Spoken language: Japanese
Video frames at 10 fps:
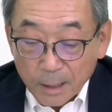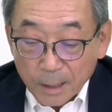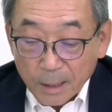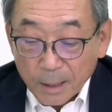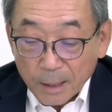
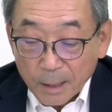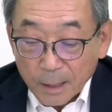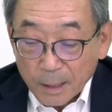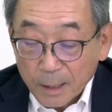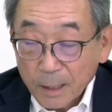
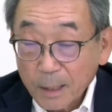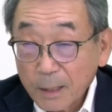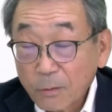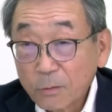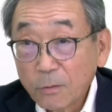
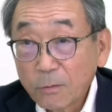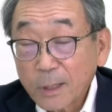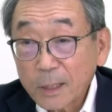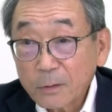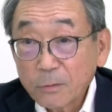えー、この
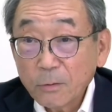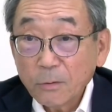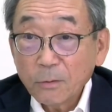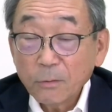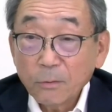開
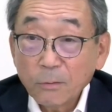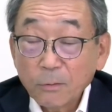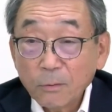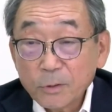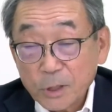
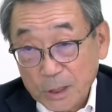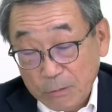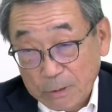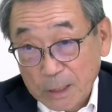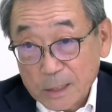港時に
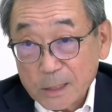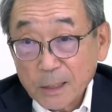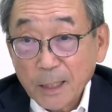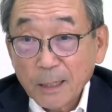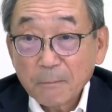はです
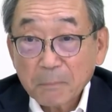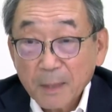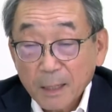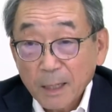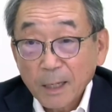ね、
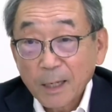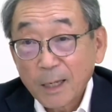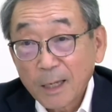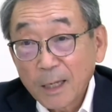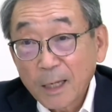
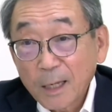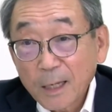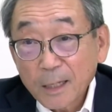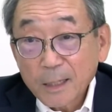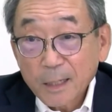
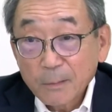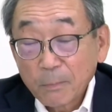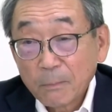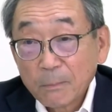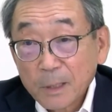
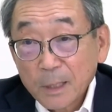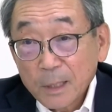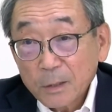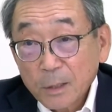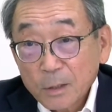
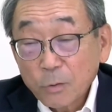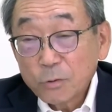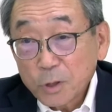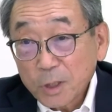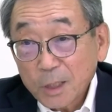えー、当
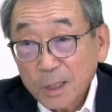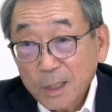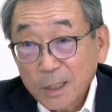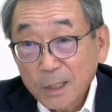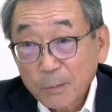時、
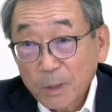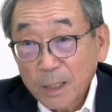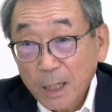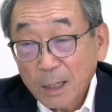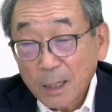えー、ま
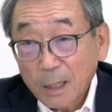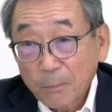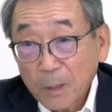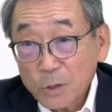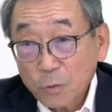だ
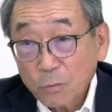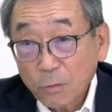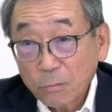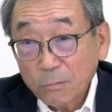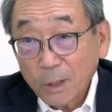
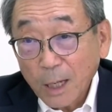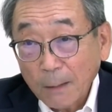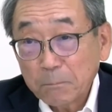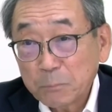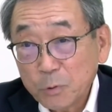パソコンで
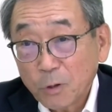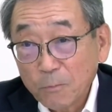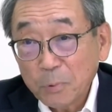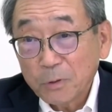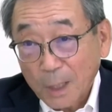
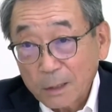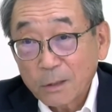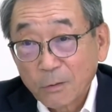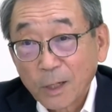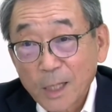アップルコンピューター
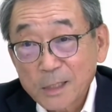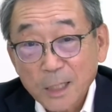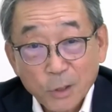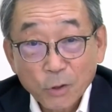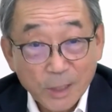というのがです
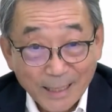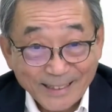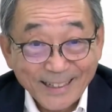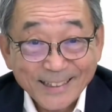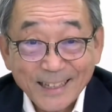ね日本に入っ
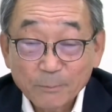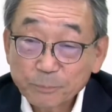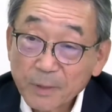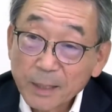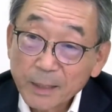てきて
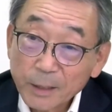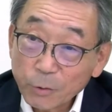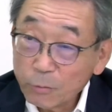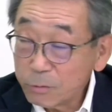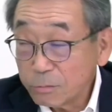で
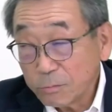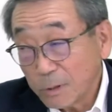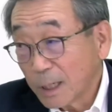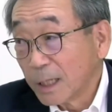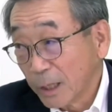教育の
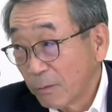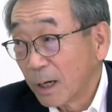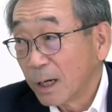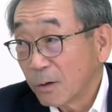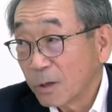中で
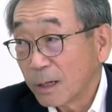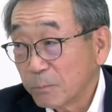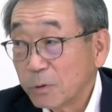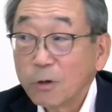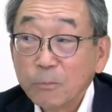はこの
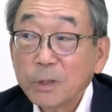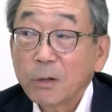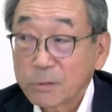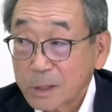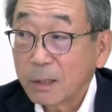
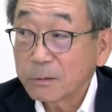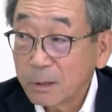アップルコンピューターを使う